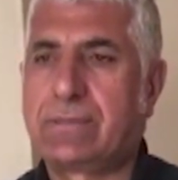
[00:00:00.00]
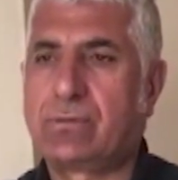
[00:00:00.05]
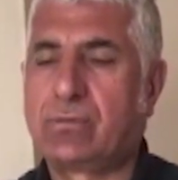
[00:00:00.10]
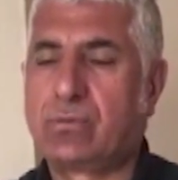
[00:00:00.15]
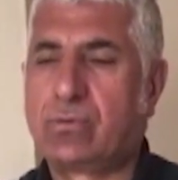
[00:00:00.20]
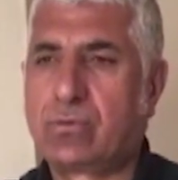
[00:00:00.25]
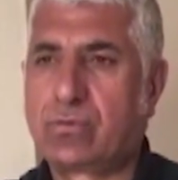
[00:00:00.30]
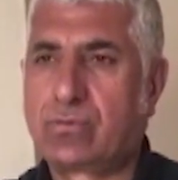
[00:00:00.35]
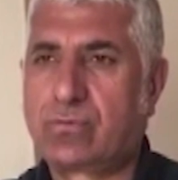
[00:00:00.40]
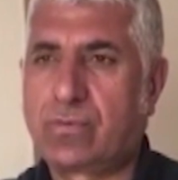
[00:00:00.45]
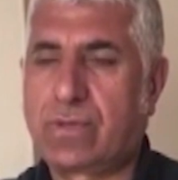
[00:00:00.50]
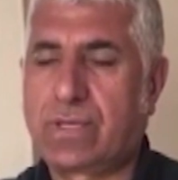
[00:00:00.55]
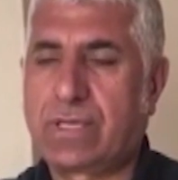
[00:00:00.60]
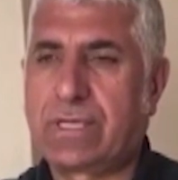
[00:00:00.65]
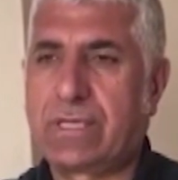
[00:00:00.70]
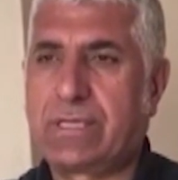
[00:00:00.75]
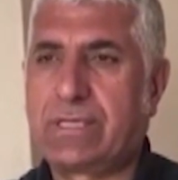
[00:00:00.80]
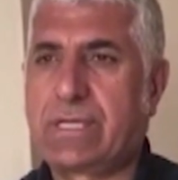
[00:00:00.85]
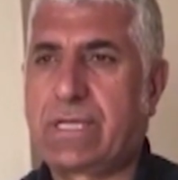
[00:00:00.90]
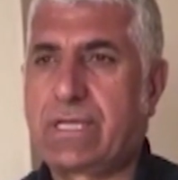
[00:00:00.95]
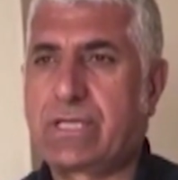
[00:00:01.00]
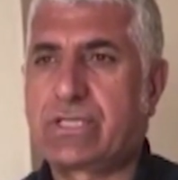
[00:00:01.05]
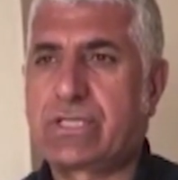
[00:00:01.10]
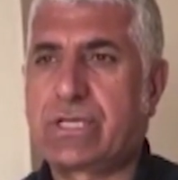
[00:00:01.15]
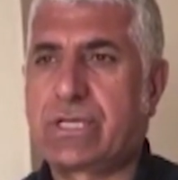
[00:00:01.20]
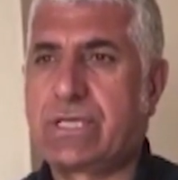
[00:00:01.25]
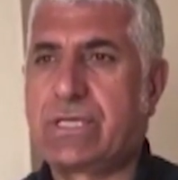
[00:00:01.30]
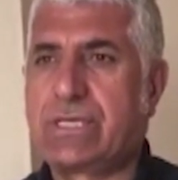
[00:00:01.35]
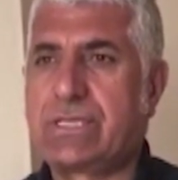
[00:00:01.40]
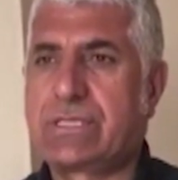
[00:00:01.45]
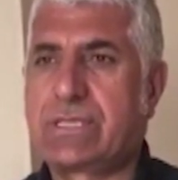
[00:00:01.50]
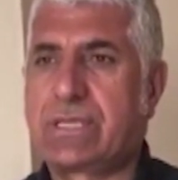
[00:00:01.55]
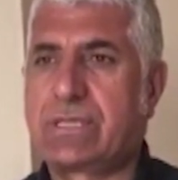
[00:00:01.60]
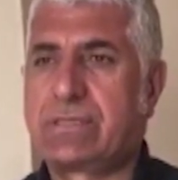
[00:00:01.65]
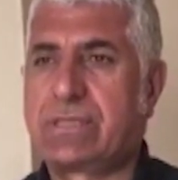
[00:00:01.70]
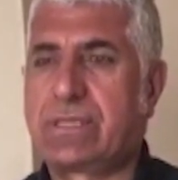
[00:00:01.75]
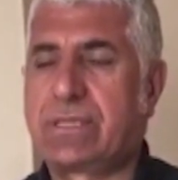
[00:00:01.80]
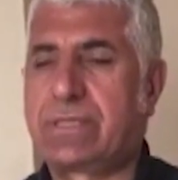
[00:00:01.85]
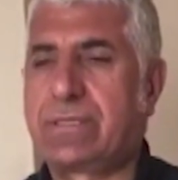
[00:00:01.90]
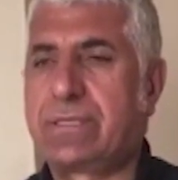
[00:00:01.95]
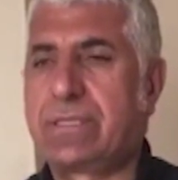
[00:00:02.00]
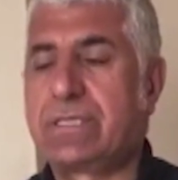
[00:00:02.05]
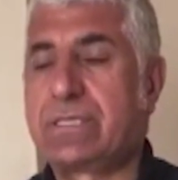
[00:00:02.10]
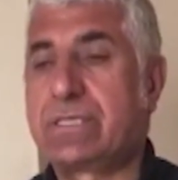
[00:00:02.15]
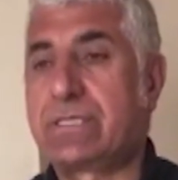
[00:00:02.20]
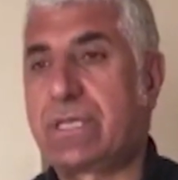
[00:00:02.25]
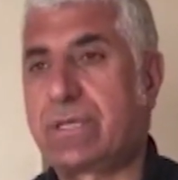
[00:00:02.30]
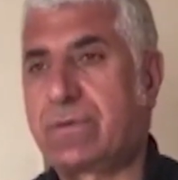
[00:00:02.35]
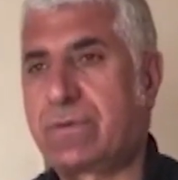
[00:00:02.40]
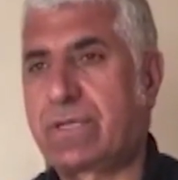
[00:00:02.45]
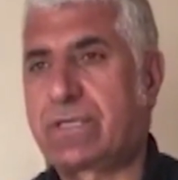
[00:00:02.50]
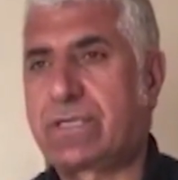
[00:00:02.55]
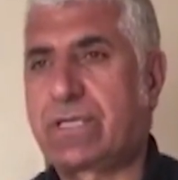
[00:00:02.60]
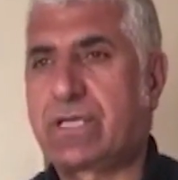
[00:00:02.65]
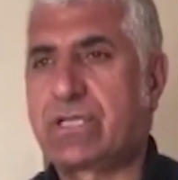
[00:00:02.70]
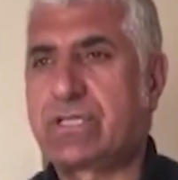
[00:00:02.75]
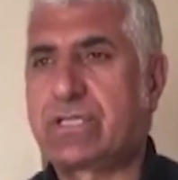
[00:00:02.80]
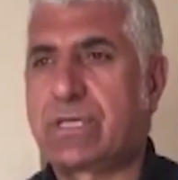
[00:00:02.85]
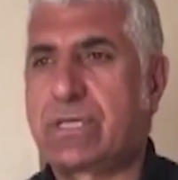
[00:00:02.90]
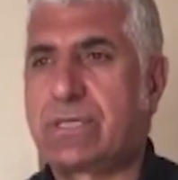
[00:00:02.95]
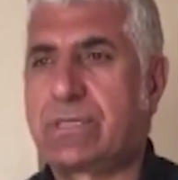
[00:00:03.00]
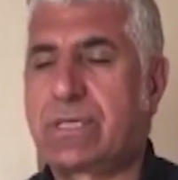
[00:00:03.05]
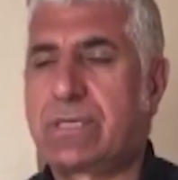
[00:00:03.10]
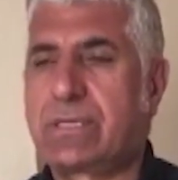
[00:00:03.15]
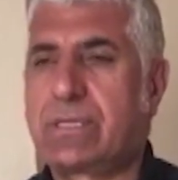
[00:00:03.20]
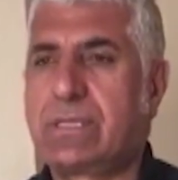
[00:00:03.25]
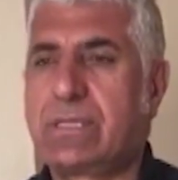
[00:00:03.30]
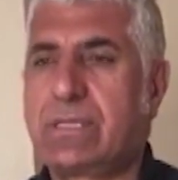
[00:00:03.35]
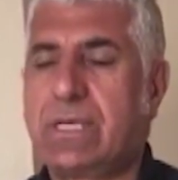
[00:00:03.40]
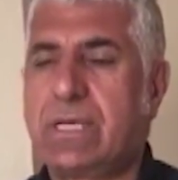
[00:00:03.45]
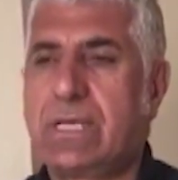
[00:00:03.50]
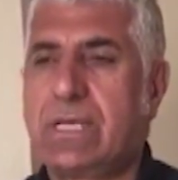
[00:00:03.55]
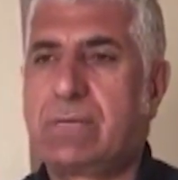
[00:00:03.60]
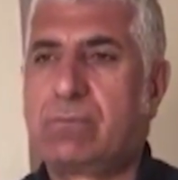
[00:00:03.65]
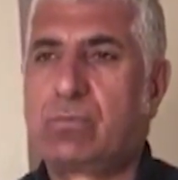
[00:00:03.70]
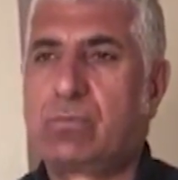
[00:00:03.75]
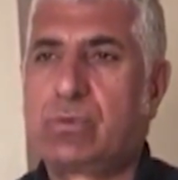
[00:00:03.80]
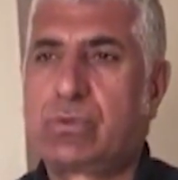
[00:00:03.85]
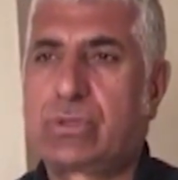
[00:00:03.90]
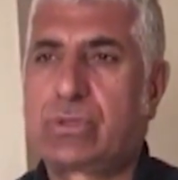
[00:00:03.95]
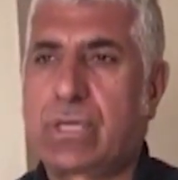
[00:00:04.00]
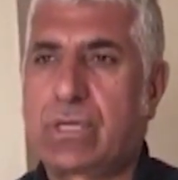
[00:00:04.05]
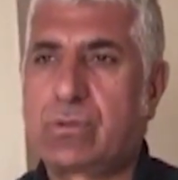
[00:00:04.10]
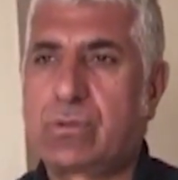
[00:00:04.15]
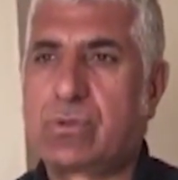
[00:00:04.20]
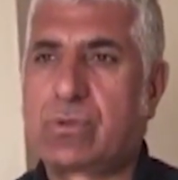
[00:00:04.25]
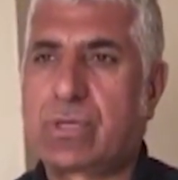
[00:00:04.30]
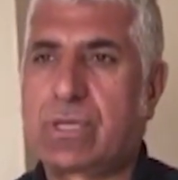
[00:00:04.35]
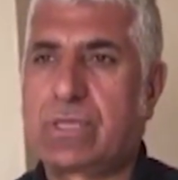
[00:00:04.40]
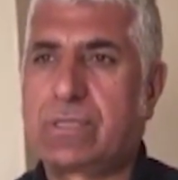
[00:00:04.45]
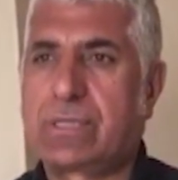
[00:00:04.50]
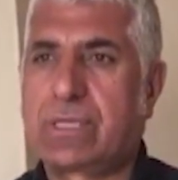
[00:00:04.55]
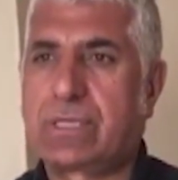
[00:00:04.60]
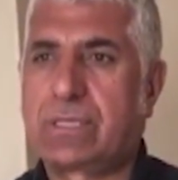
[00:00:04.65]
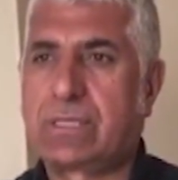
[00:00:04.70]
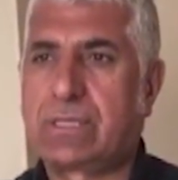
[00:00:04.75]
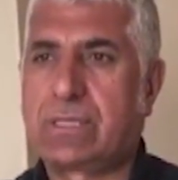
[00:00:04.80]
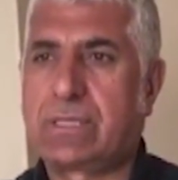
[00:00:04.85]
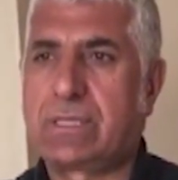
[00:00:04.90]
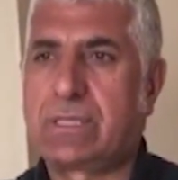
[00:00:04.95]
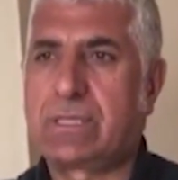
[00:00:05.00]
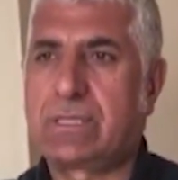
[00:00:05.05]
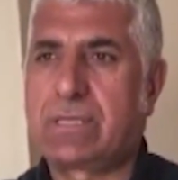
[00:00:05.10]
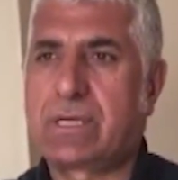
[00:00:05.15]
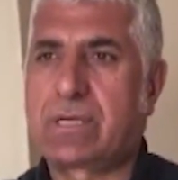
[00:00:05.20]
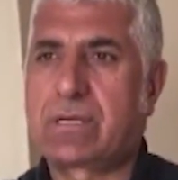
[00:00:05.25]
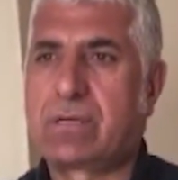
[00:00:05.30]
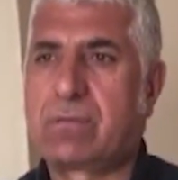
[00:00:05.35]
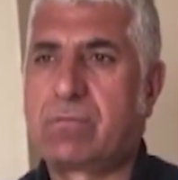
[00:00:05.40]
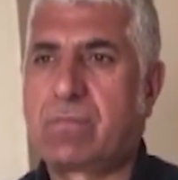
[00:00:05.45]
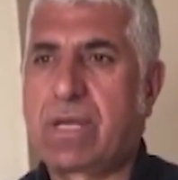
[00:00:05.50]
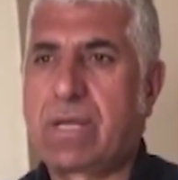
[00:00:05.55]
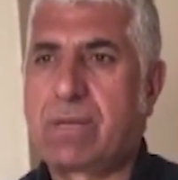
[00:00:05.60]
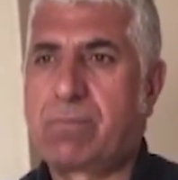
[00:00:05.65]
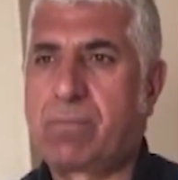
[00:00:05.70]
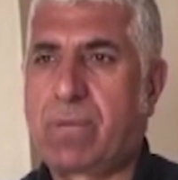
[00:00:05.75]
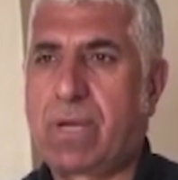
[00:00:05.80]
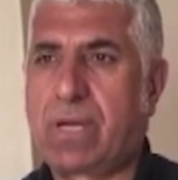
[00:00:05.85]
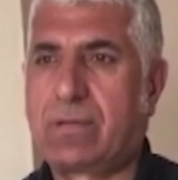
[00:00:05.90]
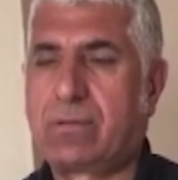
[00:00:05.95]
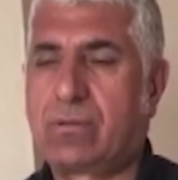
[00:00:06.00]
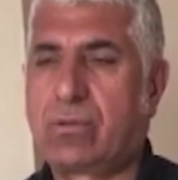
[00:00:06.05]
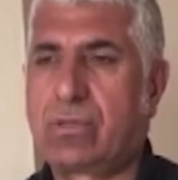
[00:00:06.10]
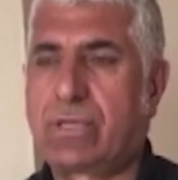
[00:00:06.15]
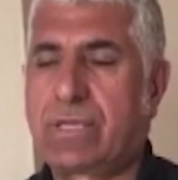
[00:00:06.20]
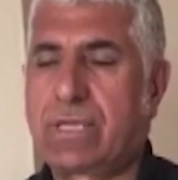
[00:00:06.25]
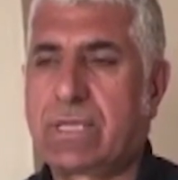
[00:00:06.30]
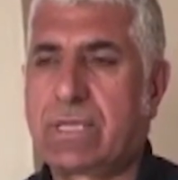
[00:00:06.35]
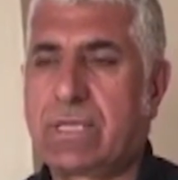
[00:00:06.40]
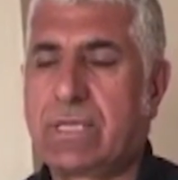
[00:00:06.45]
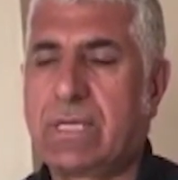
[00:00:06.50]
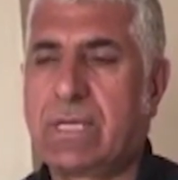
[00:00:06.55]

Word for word: Urfa ilinde yaşayan insanların, Sevrek'te yaşayanların bu tak orandaki yarılmaya bağlı olarak